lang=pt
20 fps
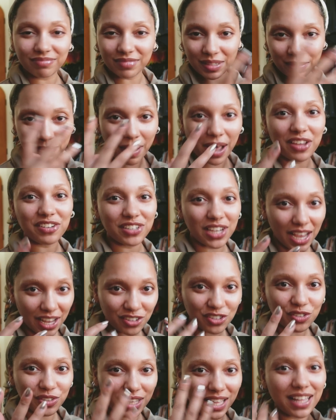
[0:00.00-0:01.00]

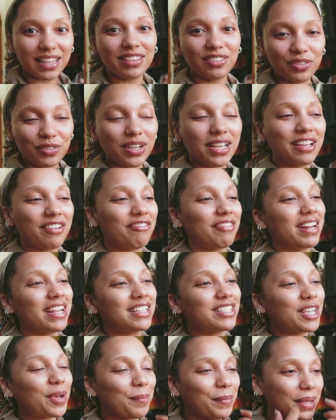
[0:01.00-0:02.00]
imagético, né, no, em
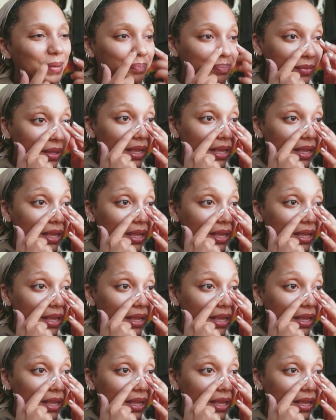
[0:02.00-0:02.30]
frente a mim,